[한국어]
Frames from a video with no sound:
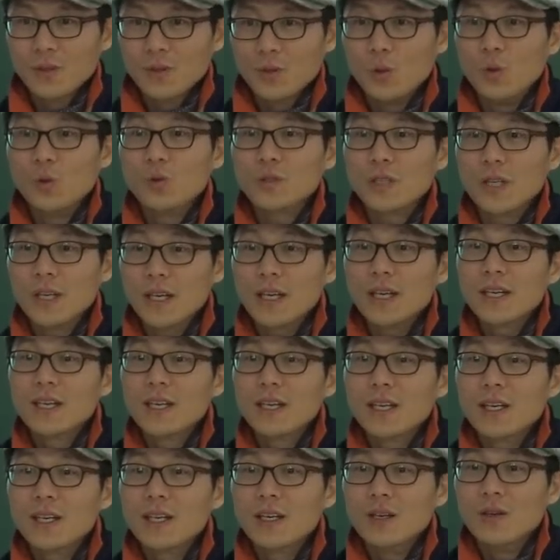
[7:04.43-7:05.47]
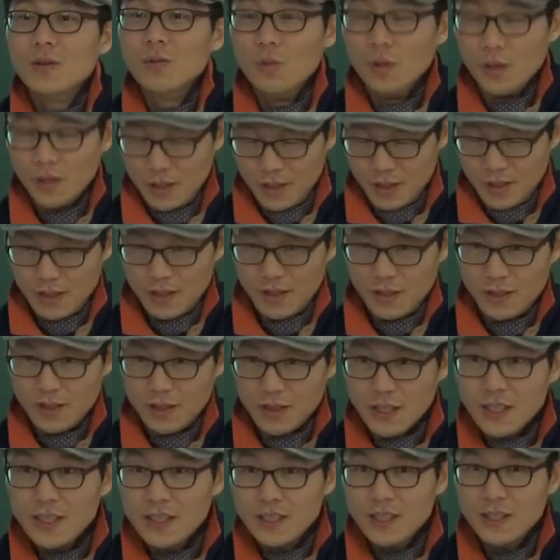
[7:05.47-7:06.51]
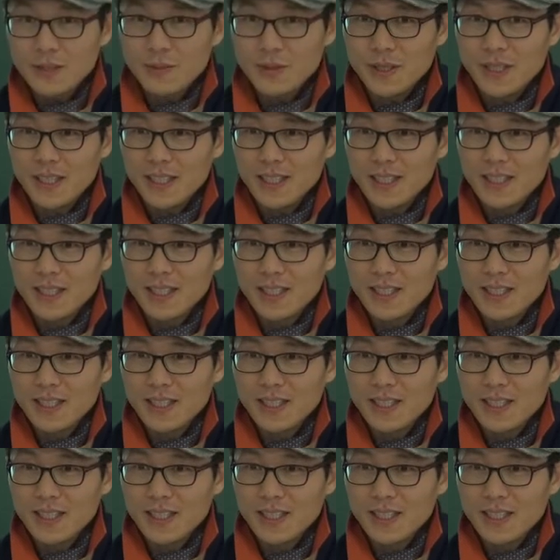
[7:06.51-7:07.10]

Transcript: 동사의 원형. 이게 시험이야.